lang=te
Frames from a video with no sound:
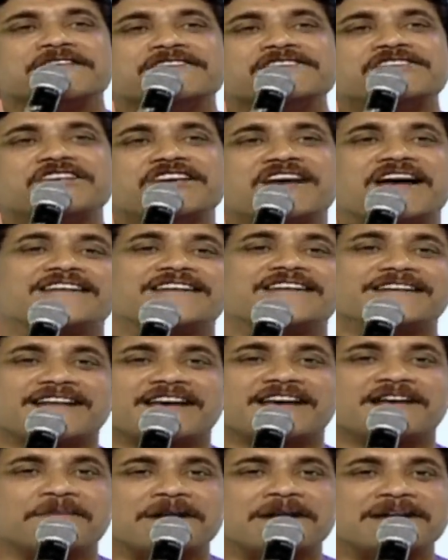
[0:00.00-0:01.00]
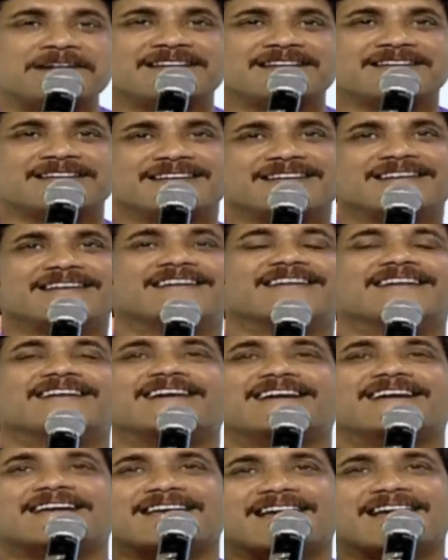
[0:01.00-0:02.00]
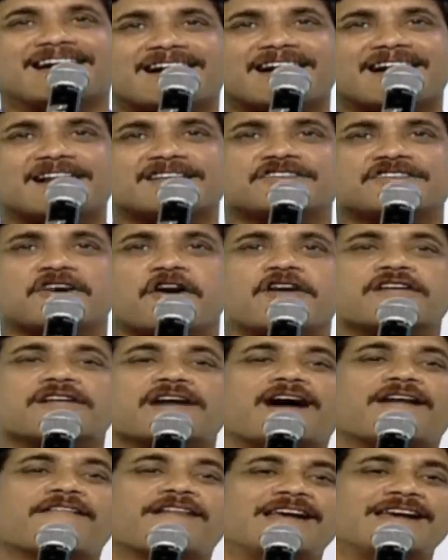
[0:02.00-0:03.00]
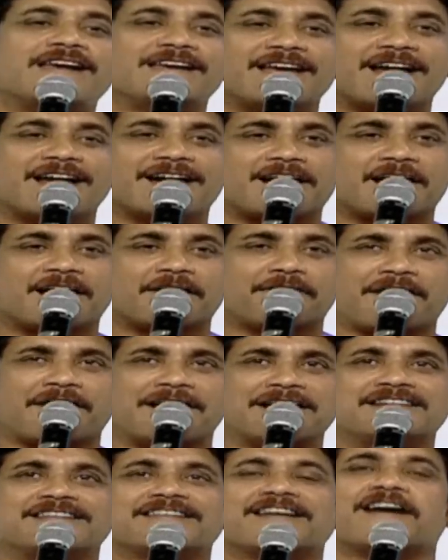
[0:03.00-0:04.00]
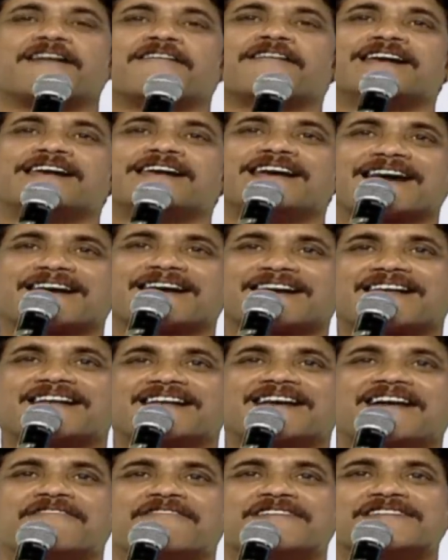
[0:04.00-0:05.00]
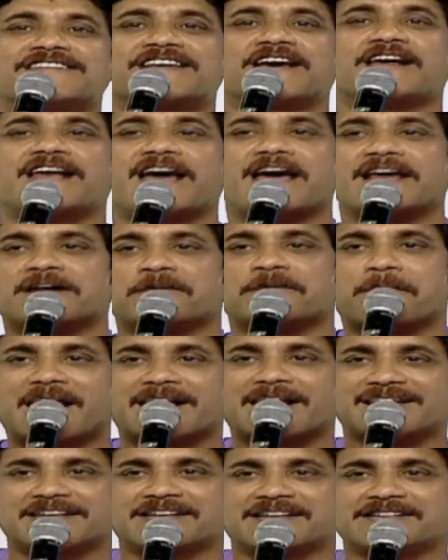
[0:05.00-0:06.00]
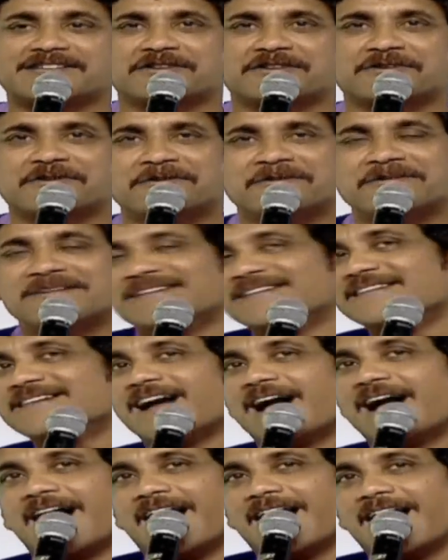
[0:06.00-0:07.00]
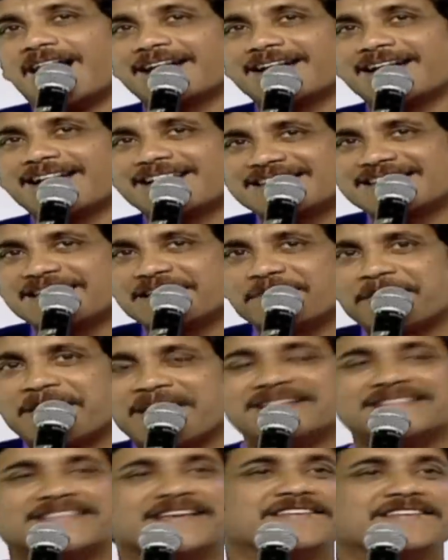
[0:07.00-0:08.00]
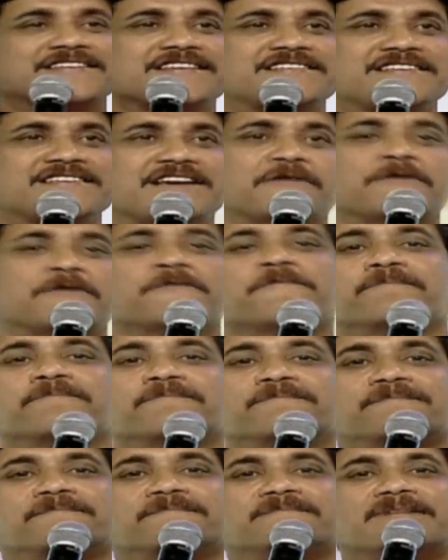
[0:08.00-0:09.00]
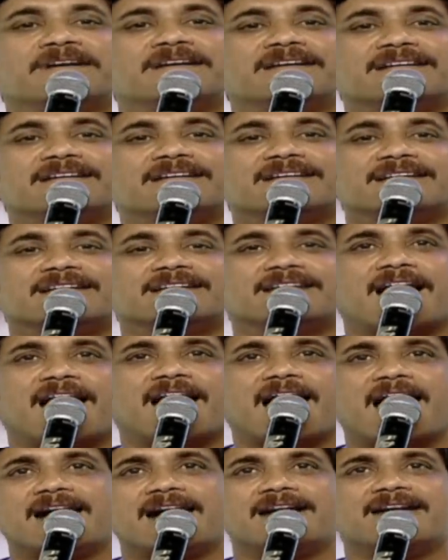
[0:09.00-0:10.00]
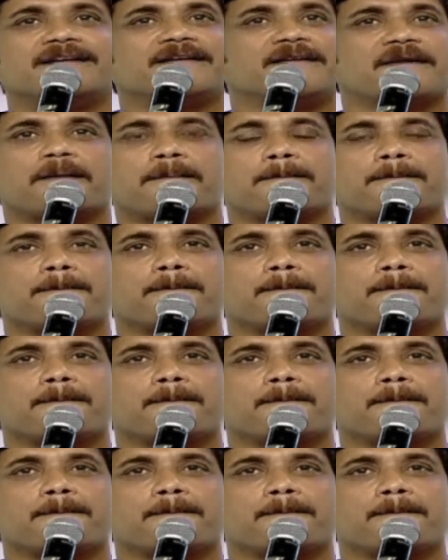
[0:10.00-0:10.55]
మంచి ఎంటర్టైన్మెంట్ ఎక్కడ సాంగ్ కావాలి ఎక్కడ ఫైట్ కావాలి ఎక్కడ నవ్వించాలి ఆయనకి బాగా తెలుసు అలాగే సినిమా అంతా చేశారు అండ్